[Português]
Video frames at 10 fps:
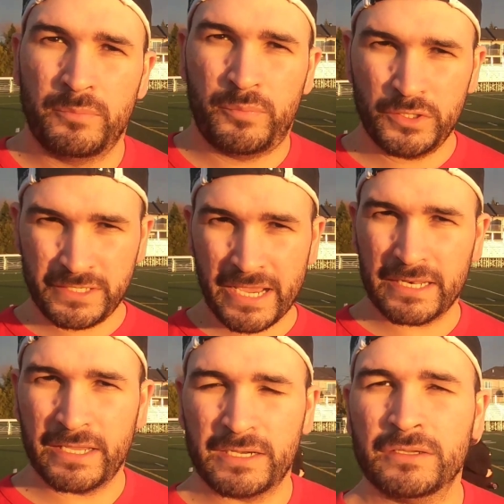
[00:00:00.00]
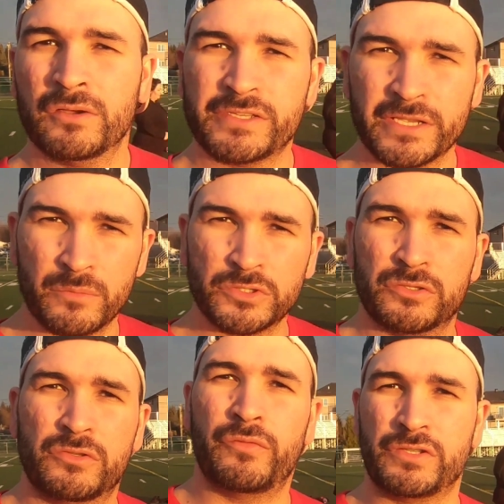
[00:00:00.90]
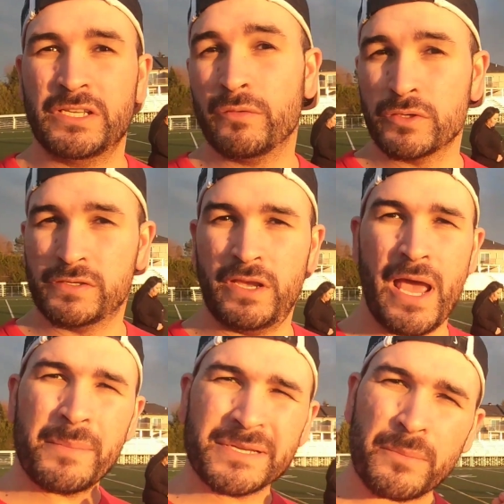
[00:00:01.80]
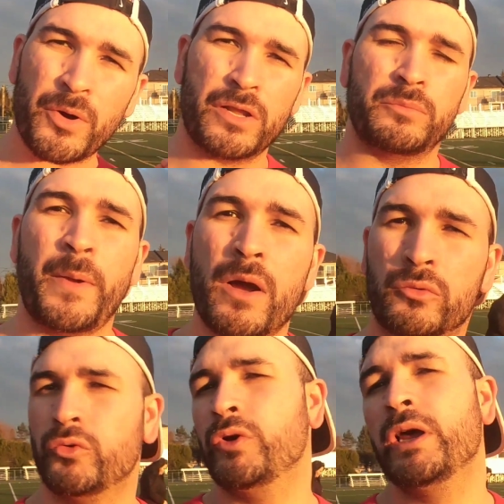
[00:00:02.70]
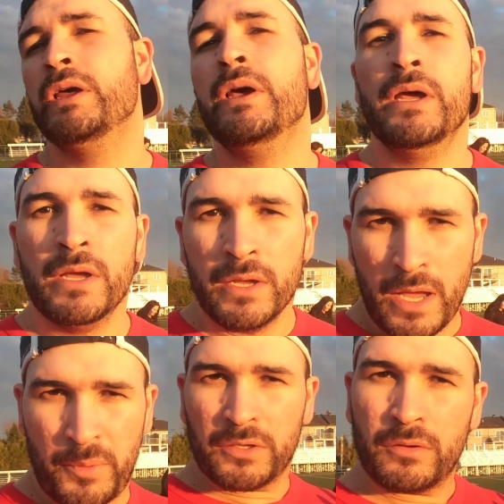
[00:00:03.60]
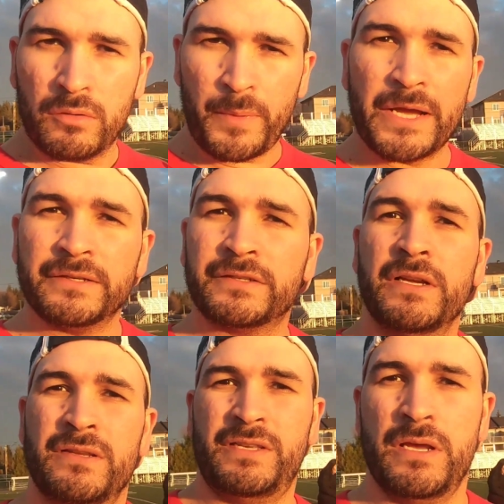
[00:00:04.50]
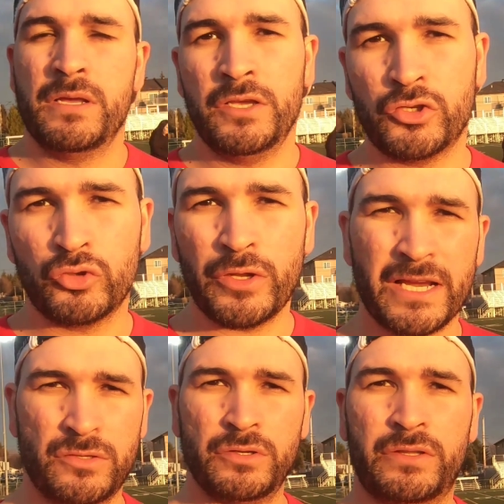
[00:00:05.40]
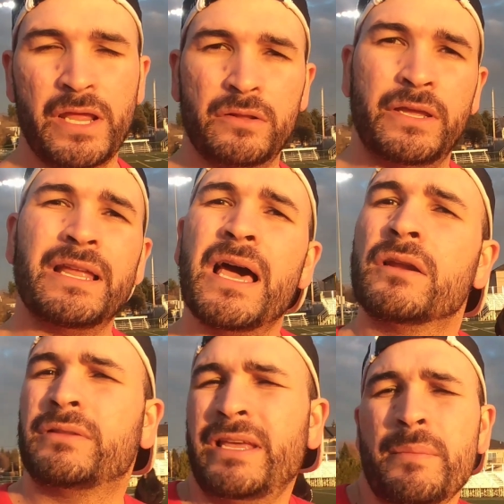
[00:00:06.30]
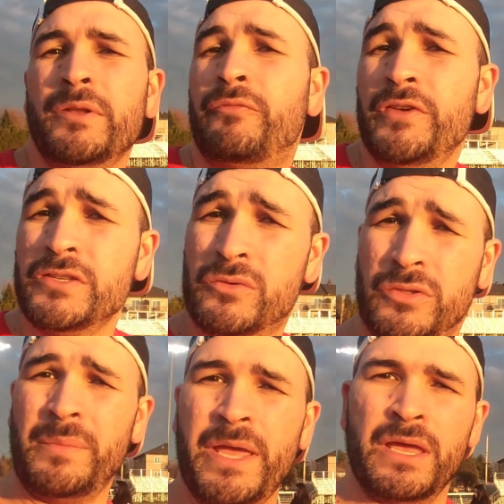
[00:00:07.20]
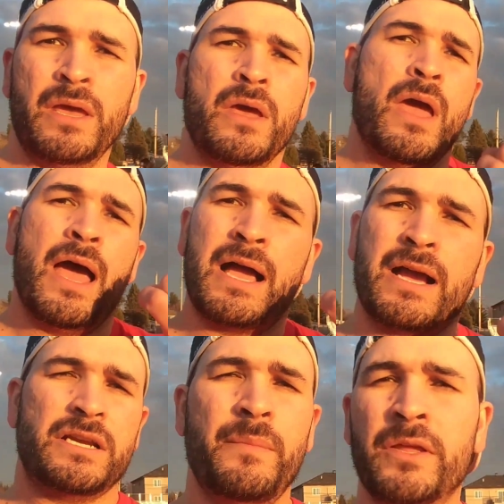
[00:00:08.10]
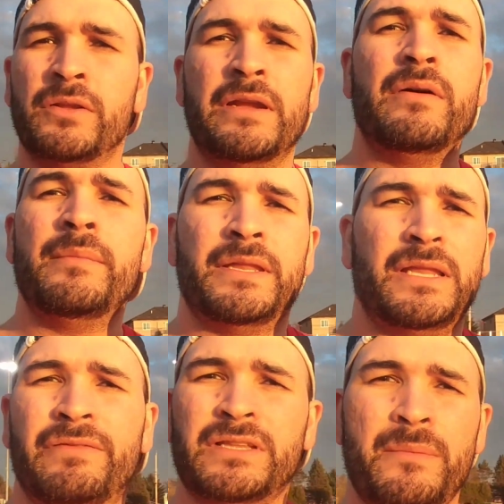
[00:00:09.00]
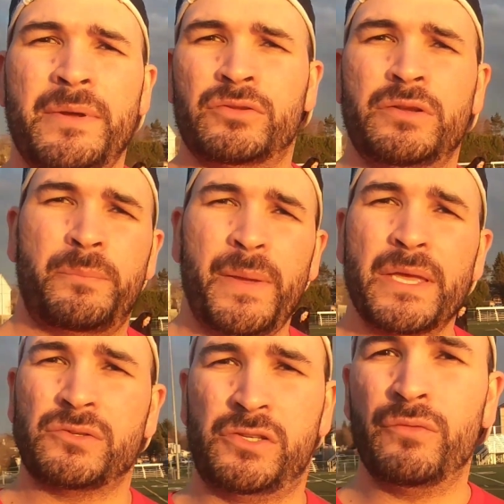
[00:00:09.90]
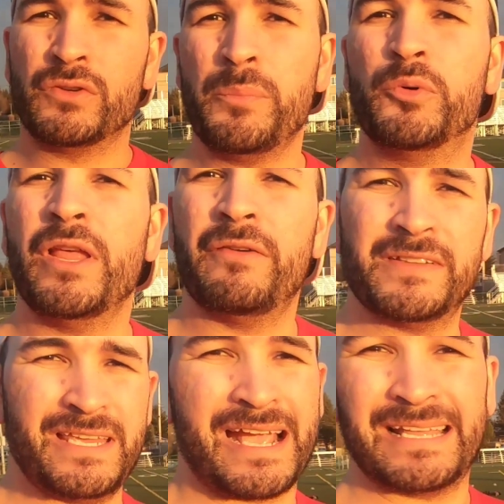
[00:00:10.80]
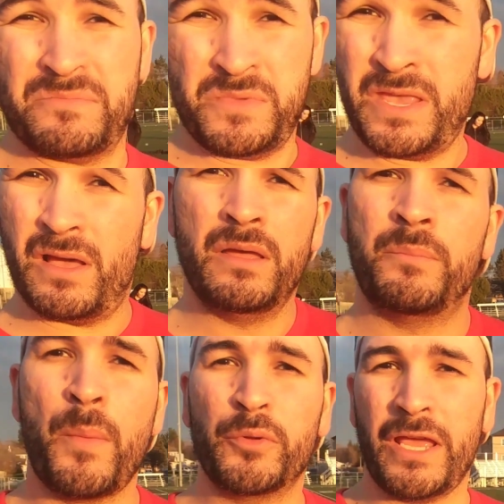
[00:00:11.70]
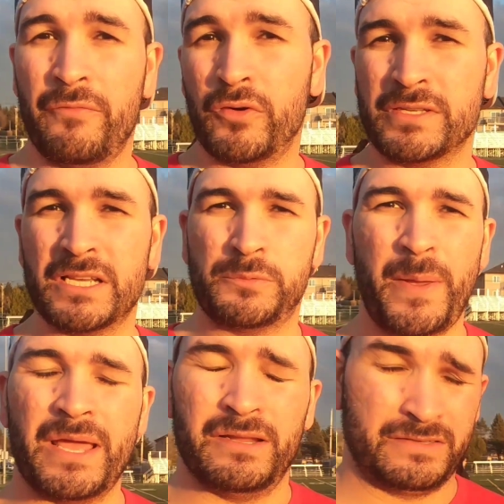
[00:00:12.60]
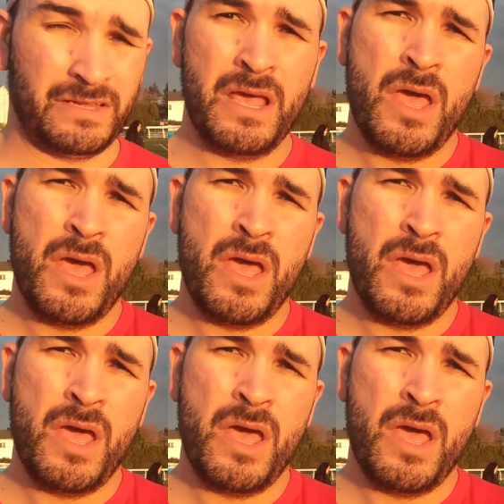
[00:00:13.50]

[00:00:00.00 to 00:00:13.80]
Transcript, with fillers: Pois é, galera. Eu sei que muitos de vocês vão dizer: "Ah, mas a bola não pega altura, a bola não pega distância". Isso tudo é questão de treino e claro, treinamento físico também. Agachamento, levantamento de peso. Se você puder fazer academia para poder reforçar as pernas.